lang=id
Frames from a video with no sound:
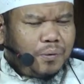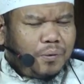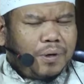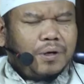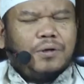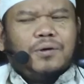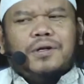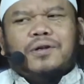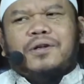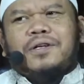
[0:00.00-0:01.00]
waktu
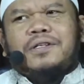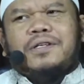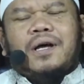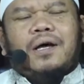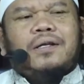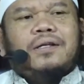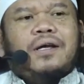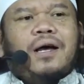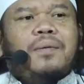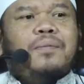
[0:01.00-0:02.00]
Indonesia.
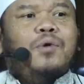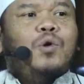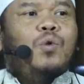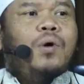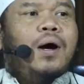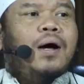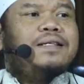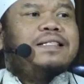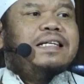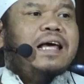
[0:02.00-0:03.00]
Jam 2
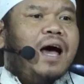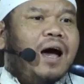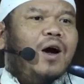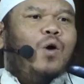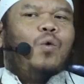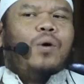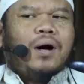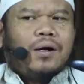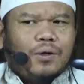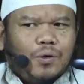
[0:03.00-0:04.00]
siang
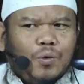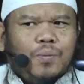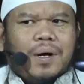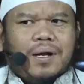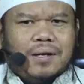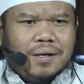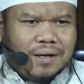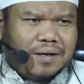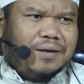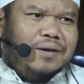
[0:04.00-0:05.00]
waktu Madinah.